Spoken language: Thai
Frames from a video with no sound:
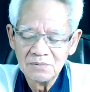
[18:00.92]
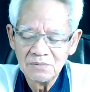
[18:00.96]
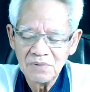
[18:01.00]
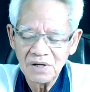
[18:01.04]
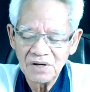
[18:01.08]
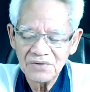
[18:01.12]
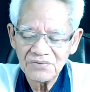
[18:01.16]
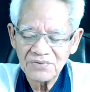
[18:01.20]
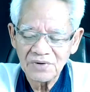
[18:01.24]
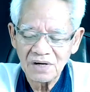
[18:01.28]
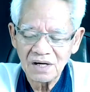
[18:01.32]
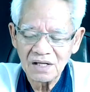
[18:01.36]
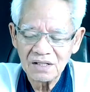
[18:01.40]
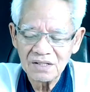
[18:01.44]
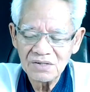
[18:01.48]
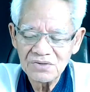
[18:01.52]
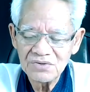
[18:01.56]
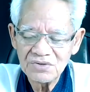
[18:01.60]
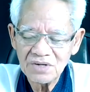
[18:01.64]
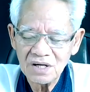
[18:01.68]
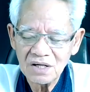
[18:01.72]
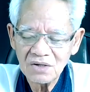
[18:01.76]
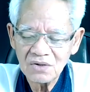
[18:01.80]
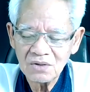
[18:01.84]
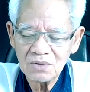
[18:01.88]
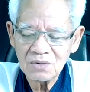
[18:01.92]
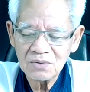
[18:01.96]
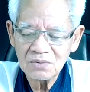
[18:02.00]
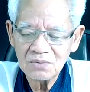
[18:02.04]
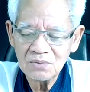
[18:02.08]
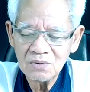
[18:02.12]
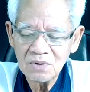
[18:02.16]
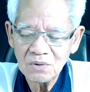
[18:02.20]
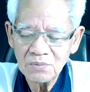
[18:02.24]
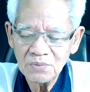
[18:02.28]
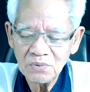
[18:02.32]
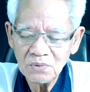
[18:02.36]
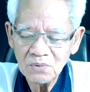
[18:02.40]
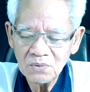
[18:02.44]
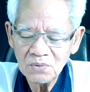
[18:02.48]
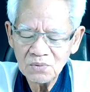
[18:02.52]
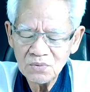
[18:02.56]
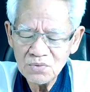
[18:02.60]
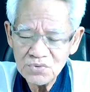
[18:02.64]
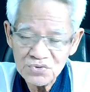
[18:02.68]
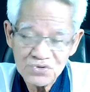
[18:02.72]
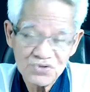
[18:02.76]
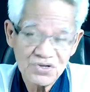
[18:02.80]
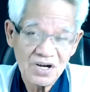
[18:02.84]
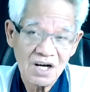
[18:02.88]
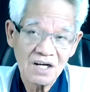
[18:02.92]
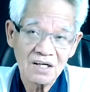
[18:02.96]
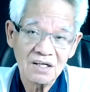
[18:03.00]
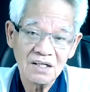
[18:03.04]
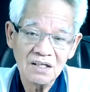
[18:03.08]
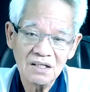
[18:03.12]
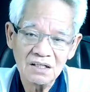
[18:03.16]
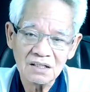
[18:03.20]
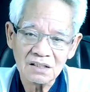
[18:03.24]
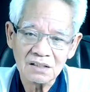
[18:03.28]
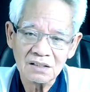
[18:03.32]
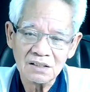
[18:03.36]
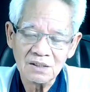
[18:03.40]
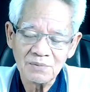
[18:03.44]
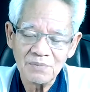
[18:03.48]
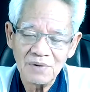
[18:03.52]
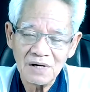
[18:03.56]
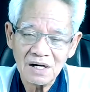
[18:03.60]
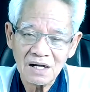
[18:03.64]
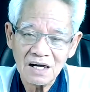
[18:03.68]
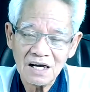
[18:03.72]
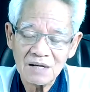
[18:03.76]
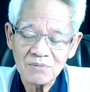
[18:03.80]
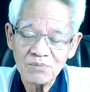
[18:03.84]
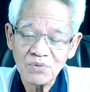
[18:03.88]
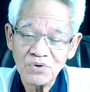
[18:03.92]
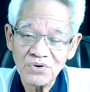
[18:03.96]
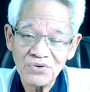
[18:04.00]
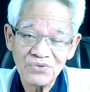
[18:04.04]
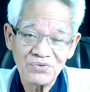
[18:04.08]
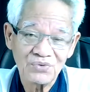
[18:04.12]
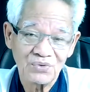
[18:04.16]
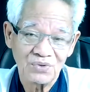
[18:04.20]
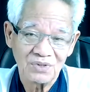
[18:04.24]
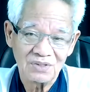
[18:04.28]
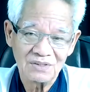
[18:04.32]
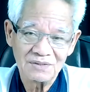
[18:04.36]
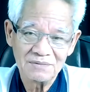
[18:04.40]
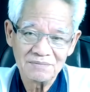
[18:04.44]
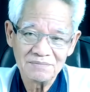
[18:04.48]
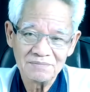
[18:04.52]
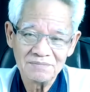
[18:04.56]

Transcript: ภาษาที่ใช้ ก็รลูกก็โอ้จังนี่นะคือพลังงานบริสุทธิ์